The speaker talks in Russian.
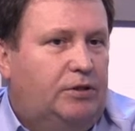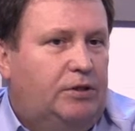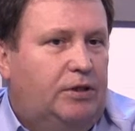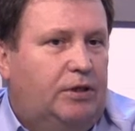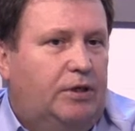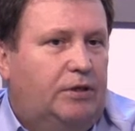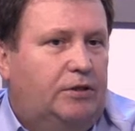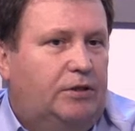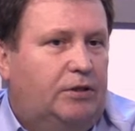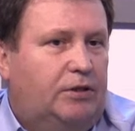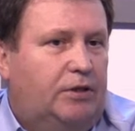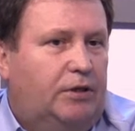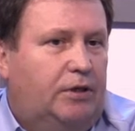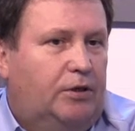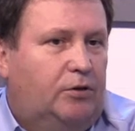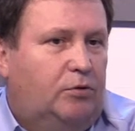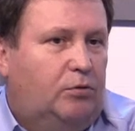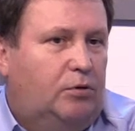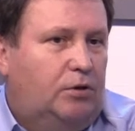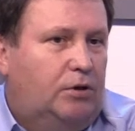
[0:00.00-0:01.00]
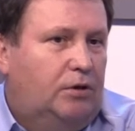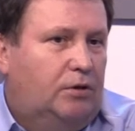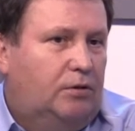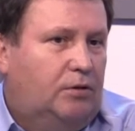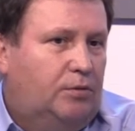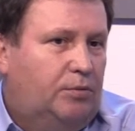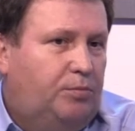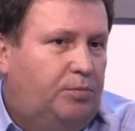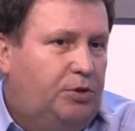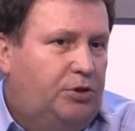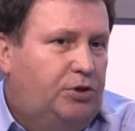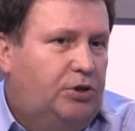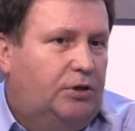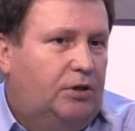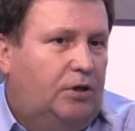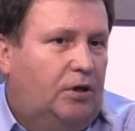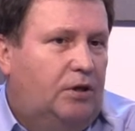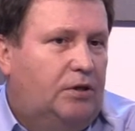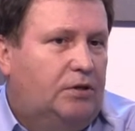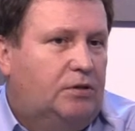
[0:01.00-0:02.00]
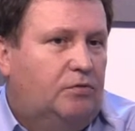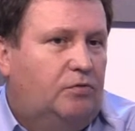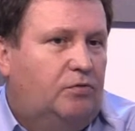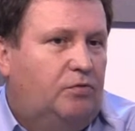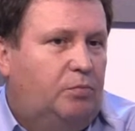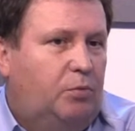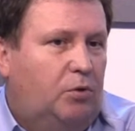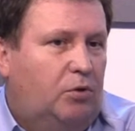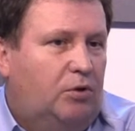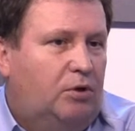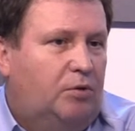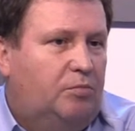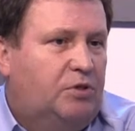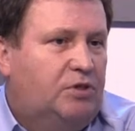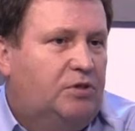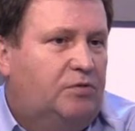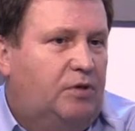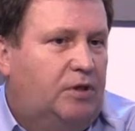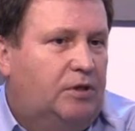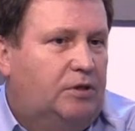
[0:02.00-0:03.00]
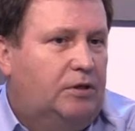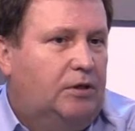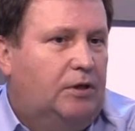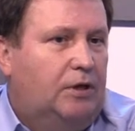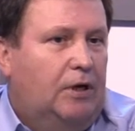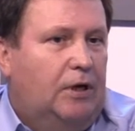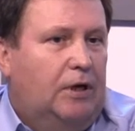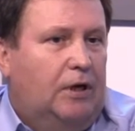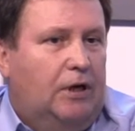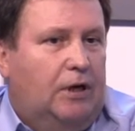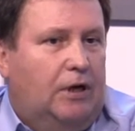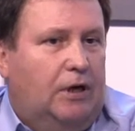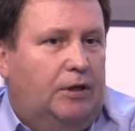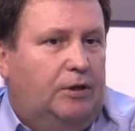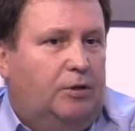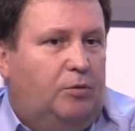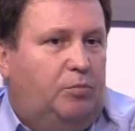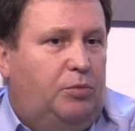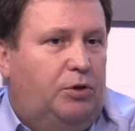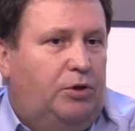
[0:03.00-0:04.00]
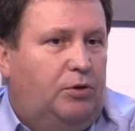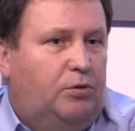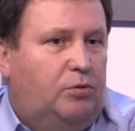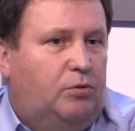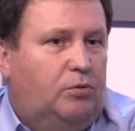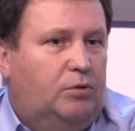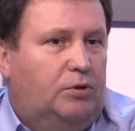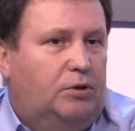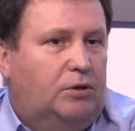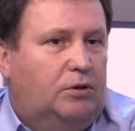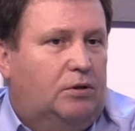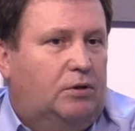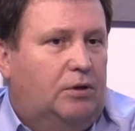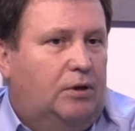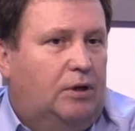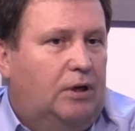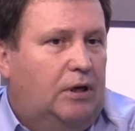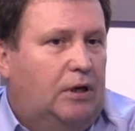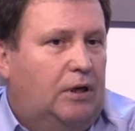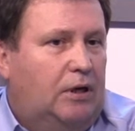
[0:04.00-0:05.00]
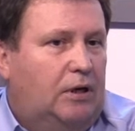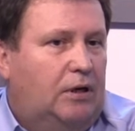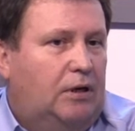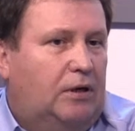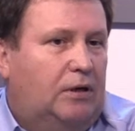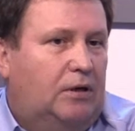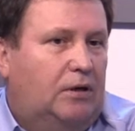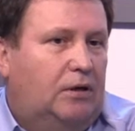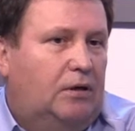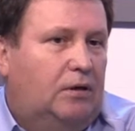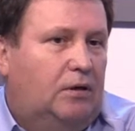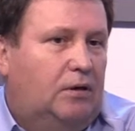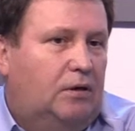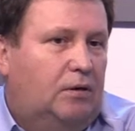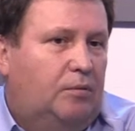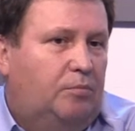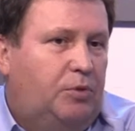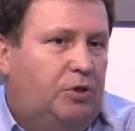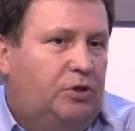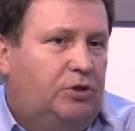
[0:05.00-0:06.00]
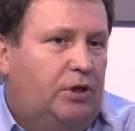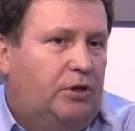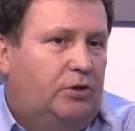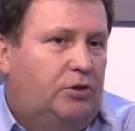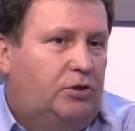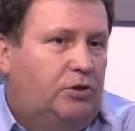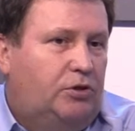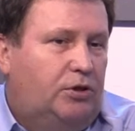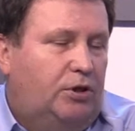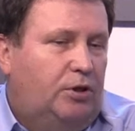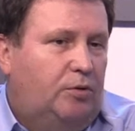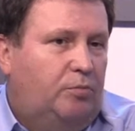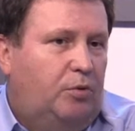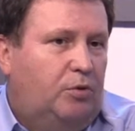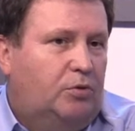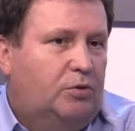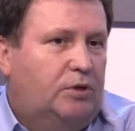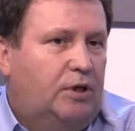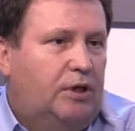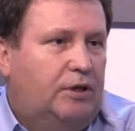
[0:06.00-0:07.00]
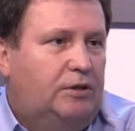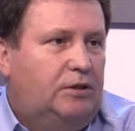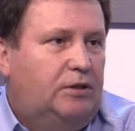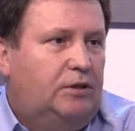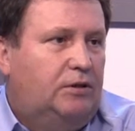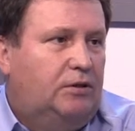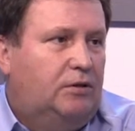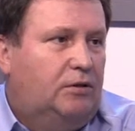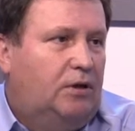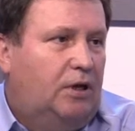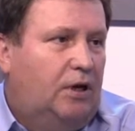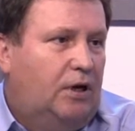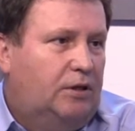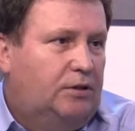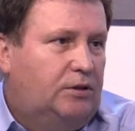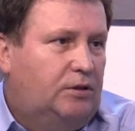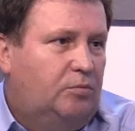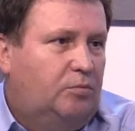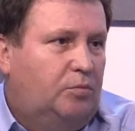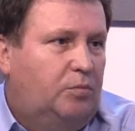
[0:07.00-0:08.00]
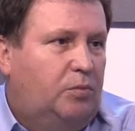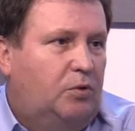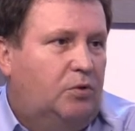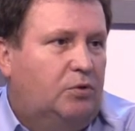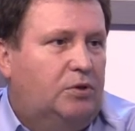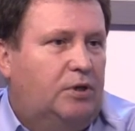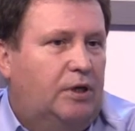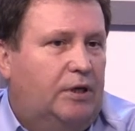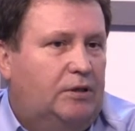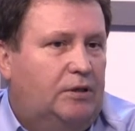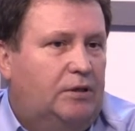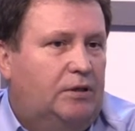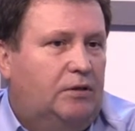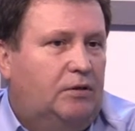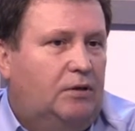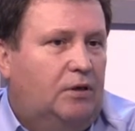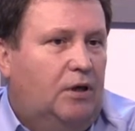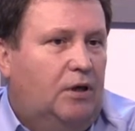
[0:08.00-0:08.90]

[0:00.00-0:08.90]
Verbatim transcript: Те газеты, которые печатались в полном цвете, они переходят на печать 4 плюс 1, на 1 плюс 1